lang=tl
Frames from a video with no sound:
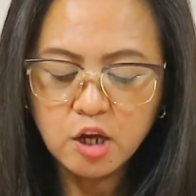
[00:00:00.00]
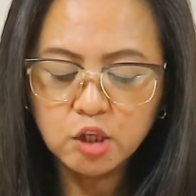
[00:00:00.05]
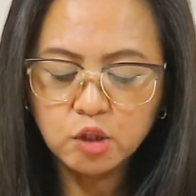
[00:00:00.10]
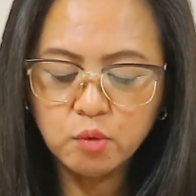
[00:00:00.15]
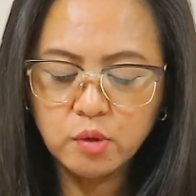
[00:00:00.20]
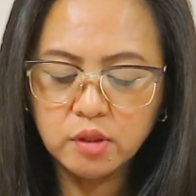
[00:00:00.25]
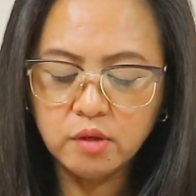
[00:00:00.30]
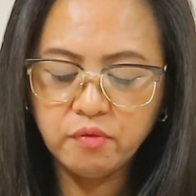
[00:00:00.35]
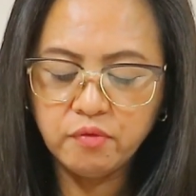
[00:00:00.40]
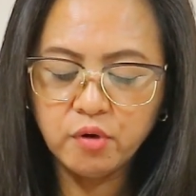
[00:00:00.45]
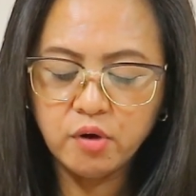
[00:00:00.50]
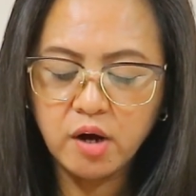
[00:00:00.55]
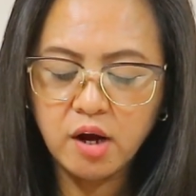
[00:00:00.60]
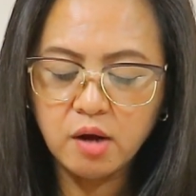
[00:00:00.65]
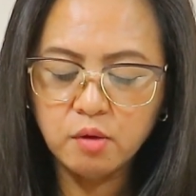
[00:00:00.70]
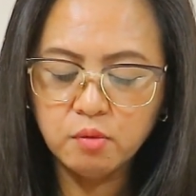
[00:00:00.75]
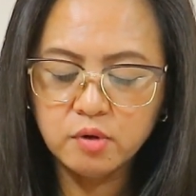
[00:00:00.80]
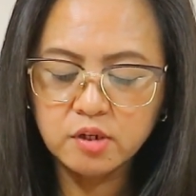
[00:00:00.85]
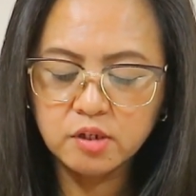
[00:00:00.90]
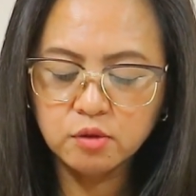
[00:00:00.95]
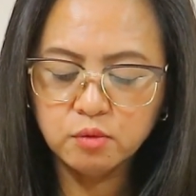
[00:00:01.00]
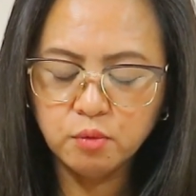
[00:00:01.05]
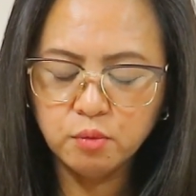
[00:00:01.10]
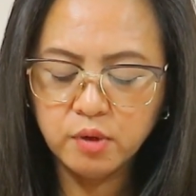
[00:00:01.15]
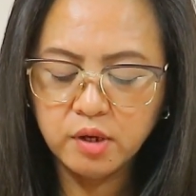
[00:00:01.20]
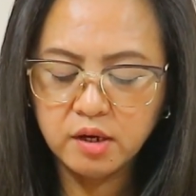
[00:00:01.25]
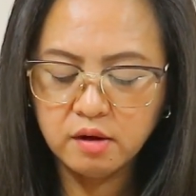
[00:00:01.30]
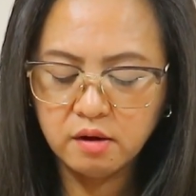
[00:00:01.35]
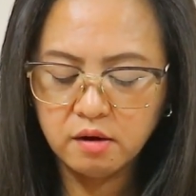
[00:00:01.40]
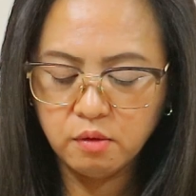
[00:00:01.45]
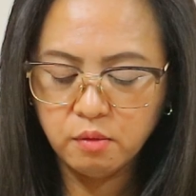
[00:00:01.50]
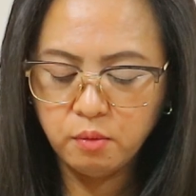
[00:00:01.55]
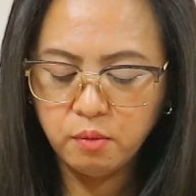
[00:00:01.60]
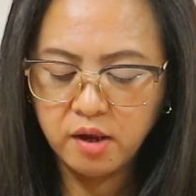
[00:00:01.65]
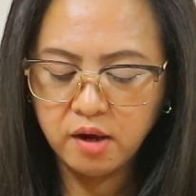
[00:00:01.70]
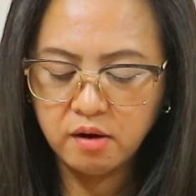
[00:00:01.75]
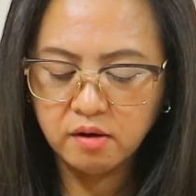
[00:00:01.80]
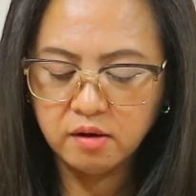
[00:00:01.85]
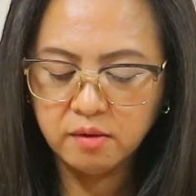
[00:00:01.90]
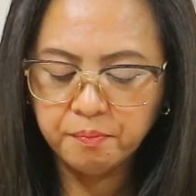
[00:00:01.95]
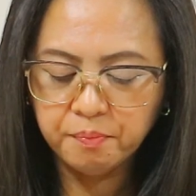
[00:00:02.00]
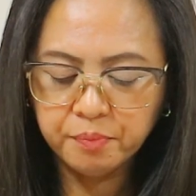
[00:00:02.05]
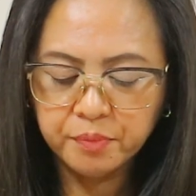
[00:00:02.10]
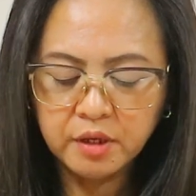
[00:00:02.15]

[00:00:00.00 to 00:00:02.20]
24 Hours Wear. wear.